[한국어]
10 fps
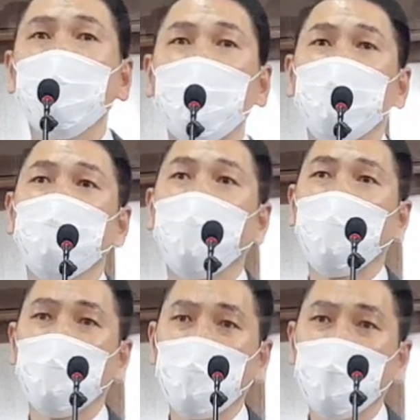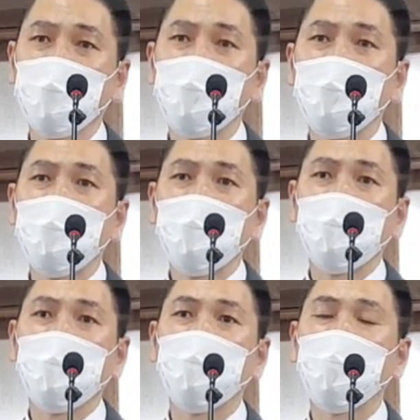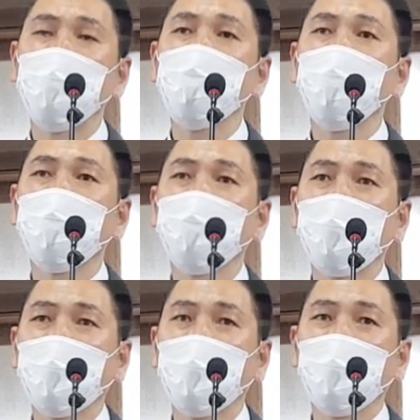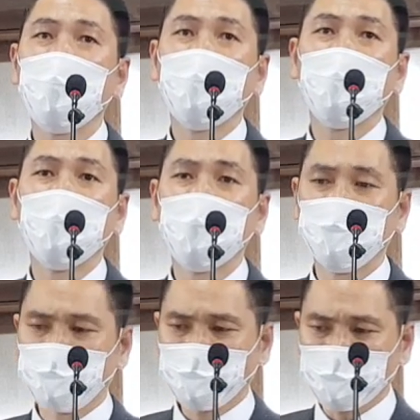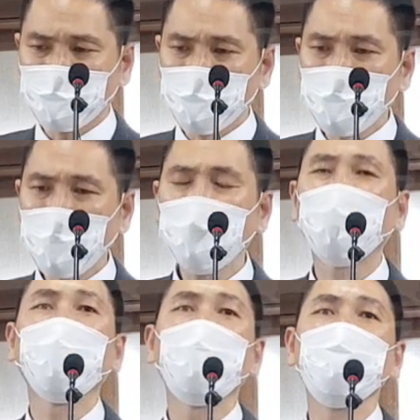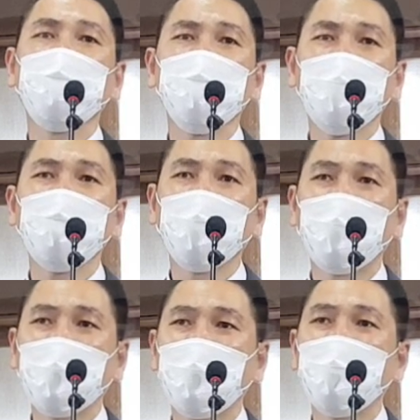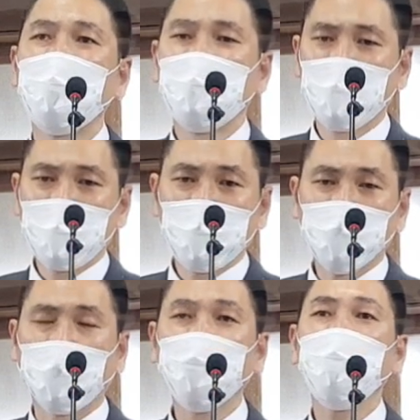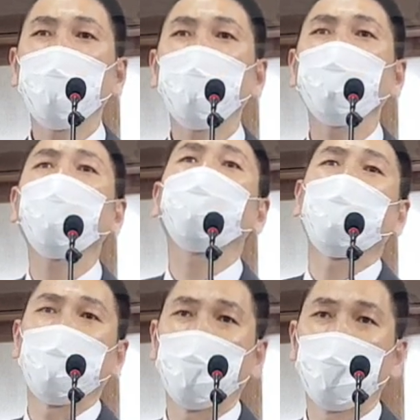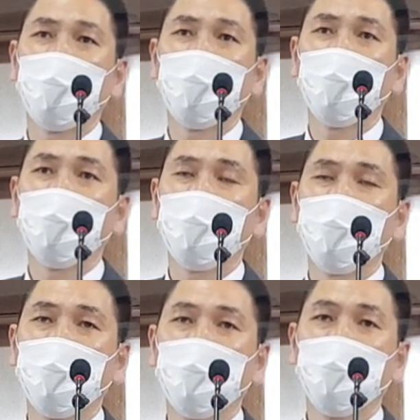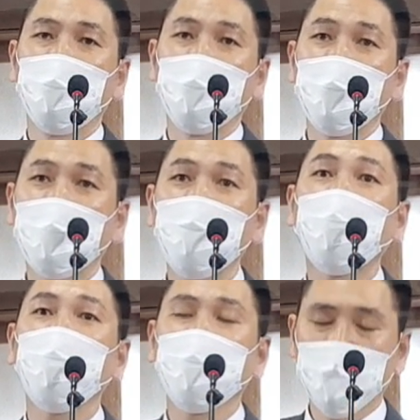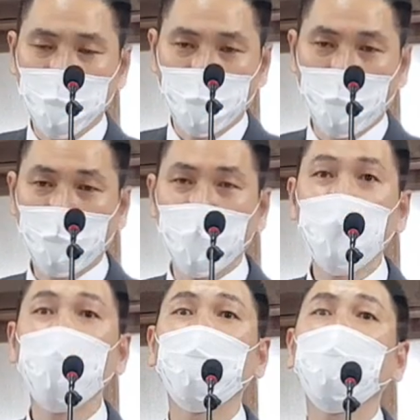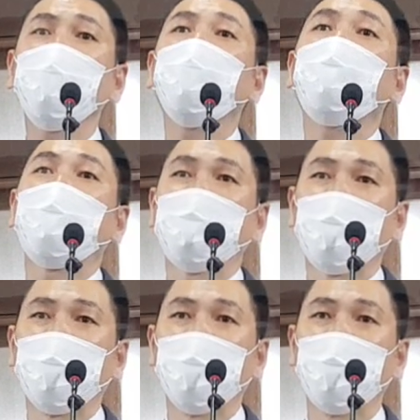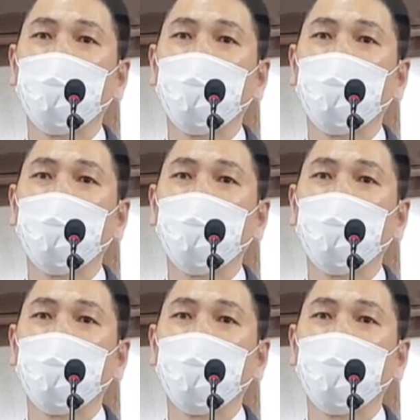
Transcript: 가슴에 있는 그 질병의 그 돌연변이 세포가 조직을 뚫었대요. 이 세포를 뚫고 근육을 뚫고 나왔대요.